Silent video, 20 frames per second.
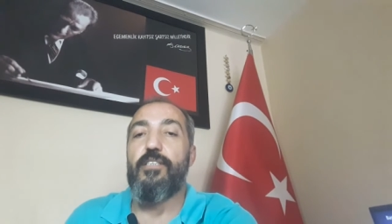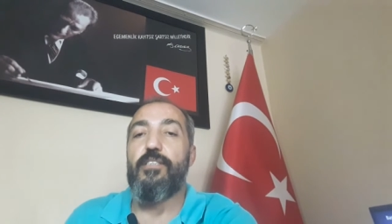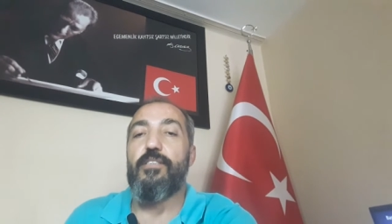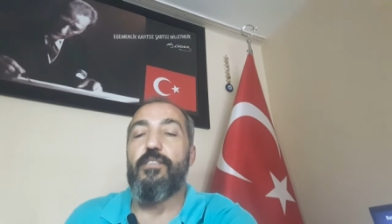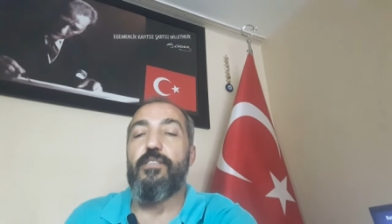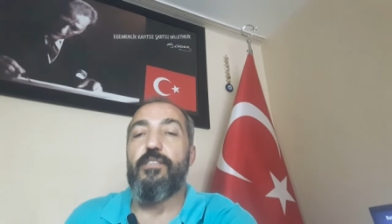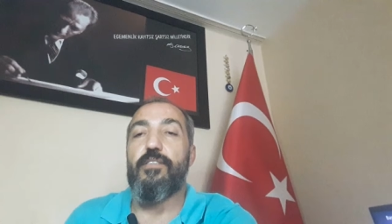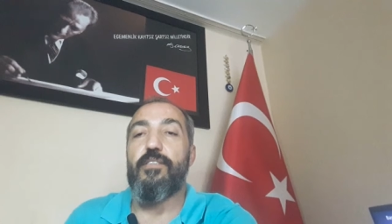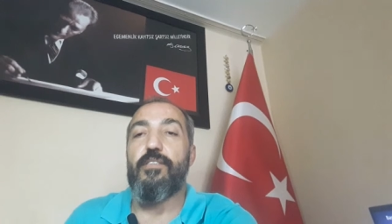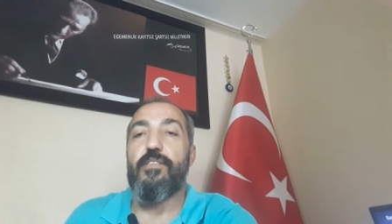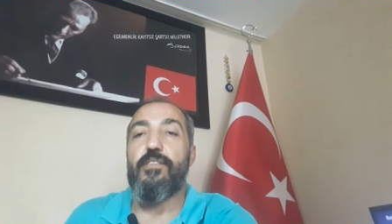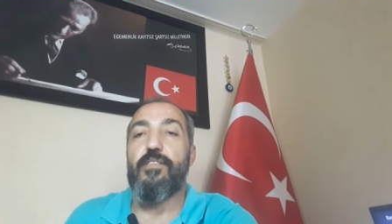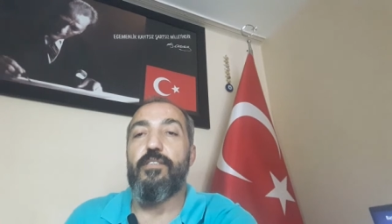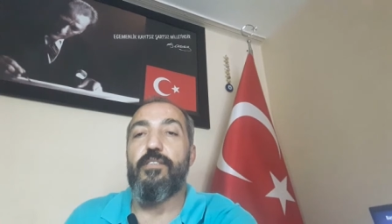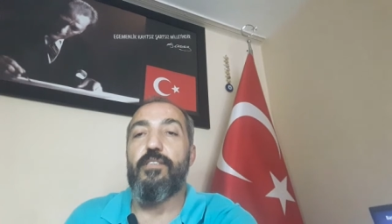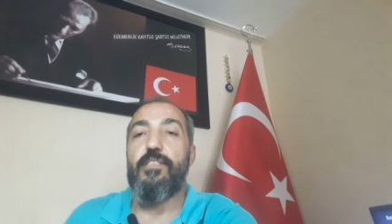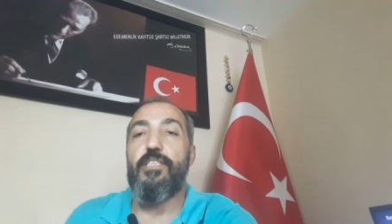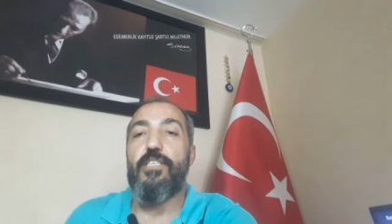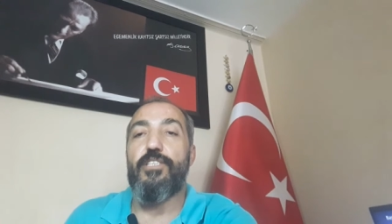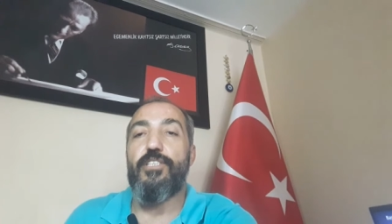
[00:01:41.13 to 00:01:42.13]
E,
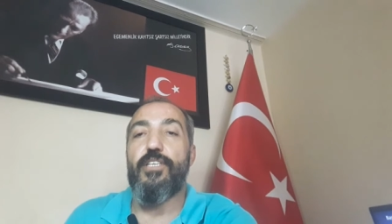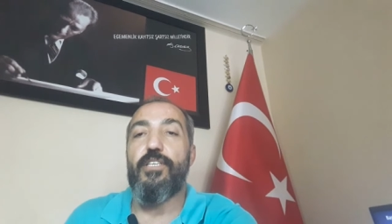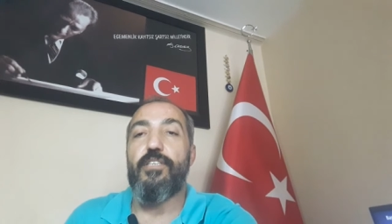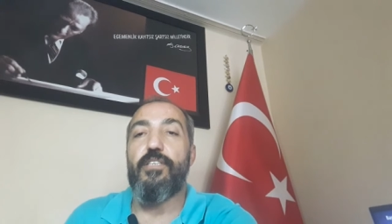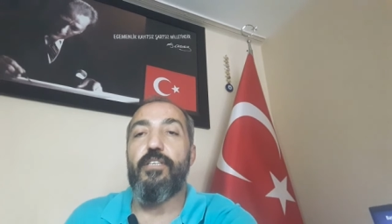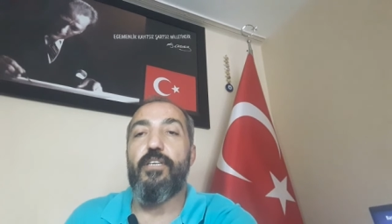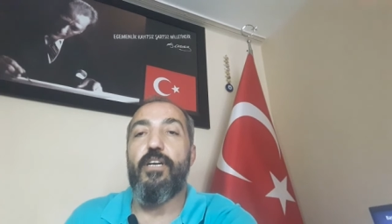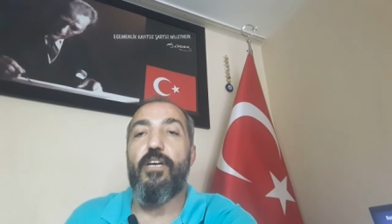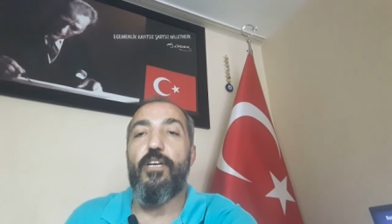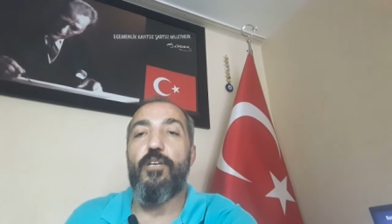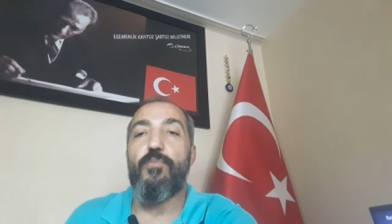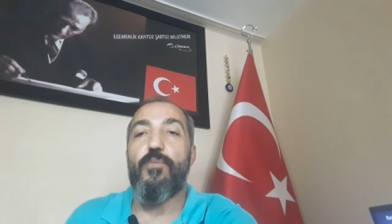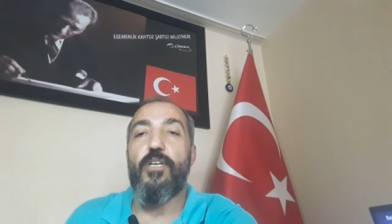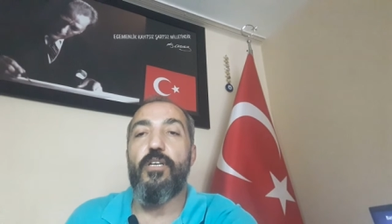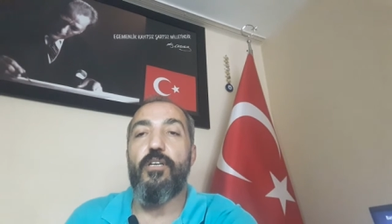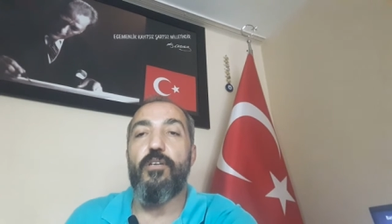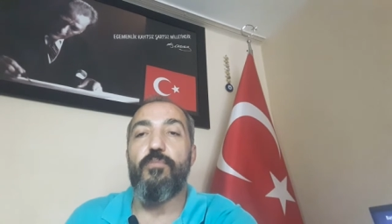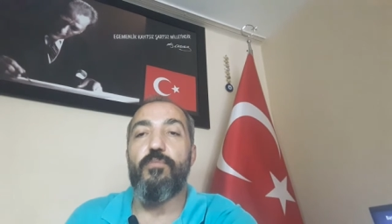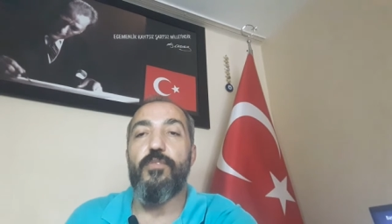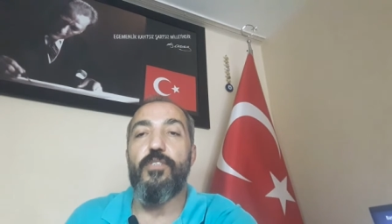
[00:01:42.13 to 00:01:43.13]
ilçenin
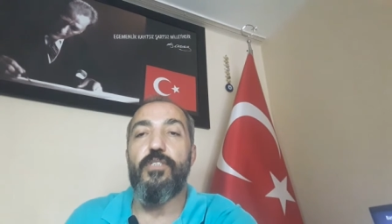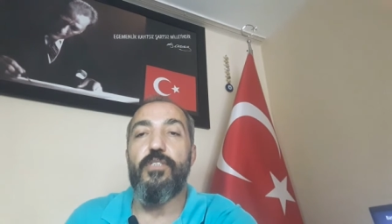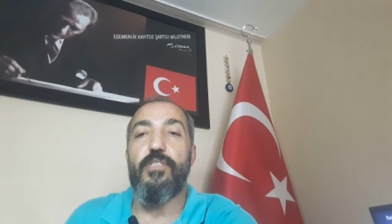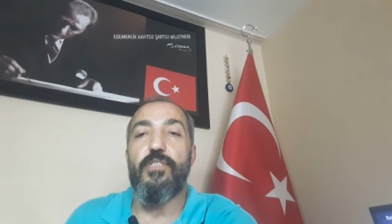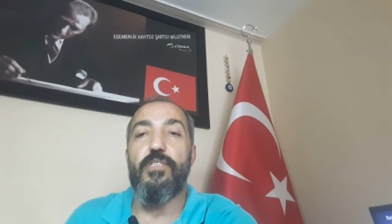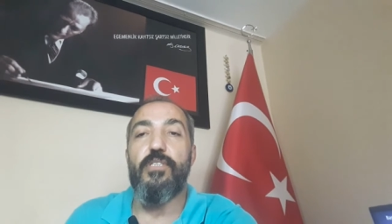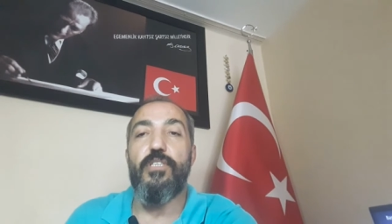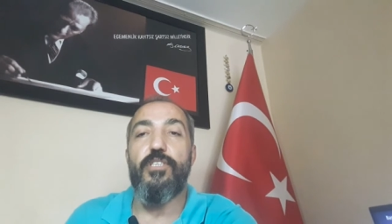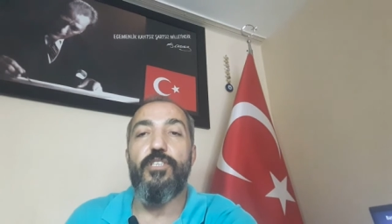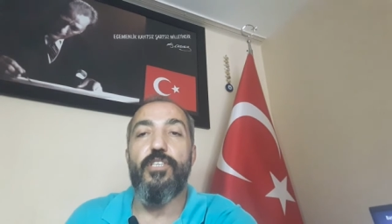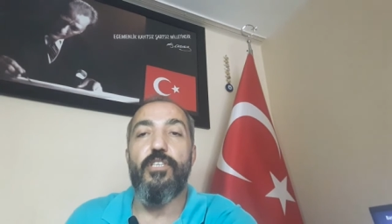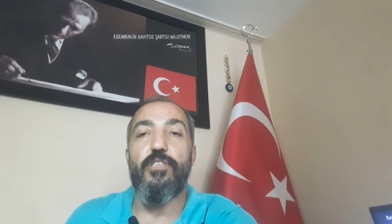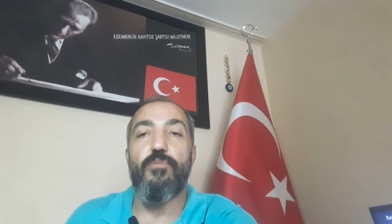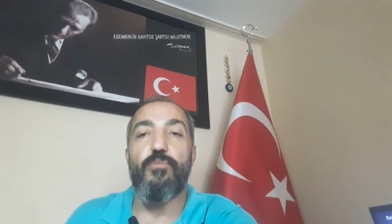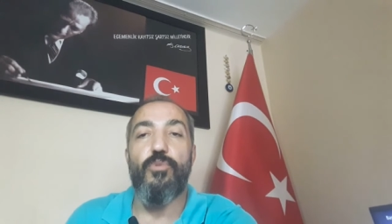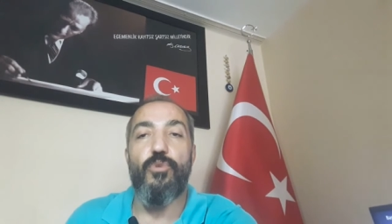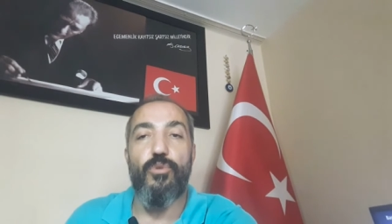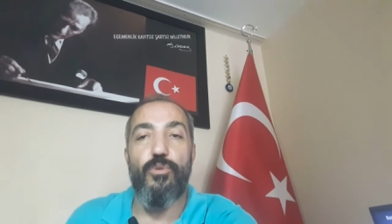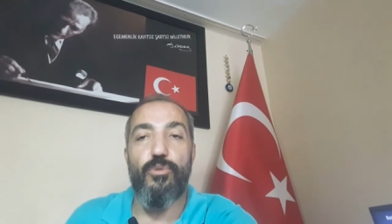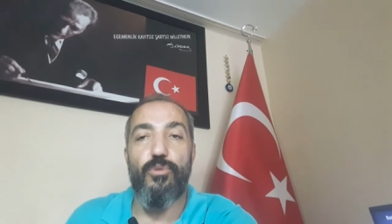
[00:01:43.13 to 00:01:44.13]
kaymakamı,
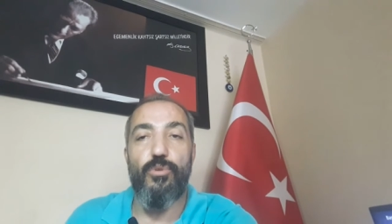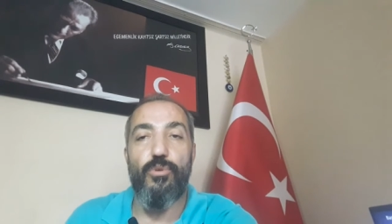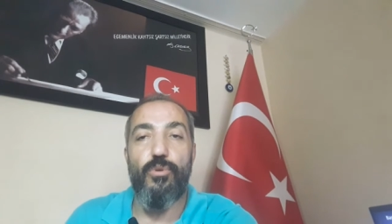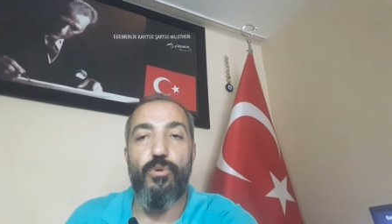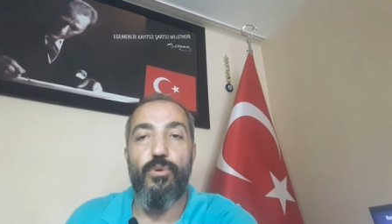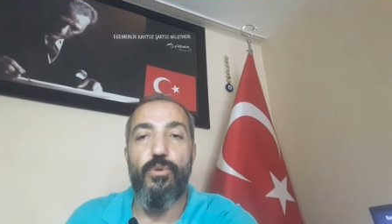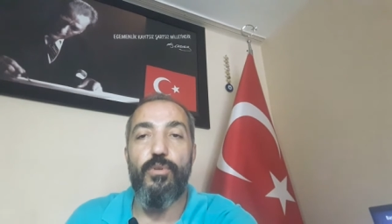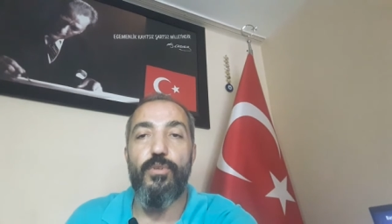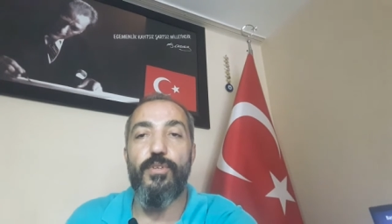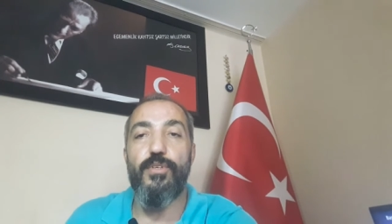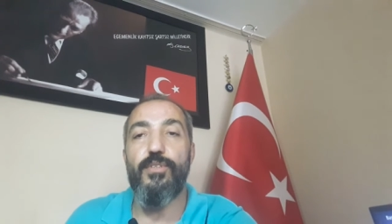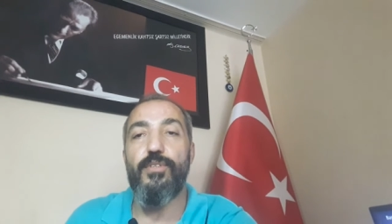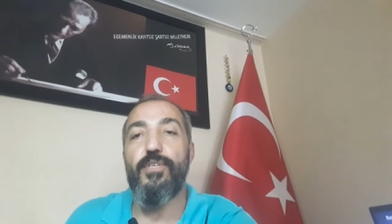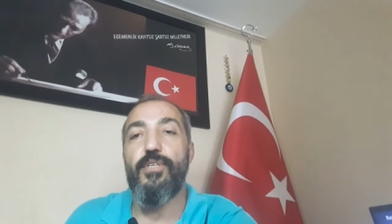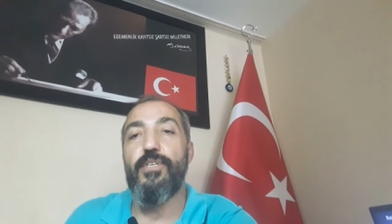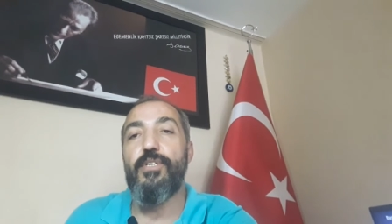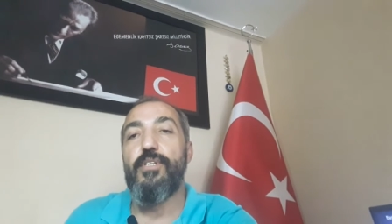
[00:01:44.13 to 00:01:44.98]
ilçenin protokolü,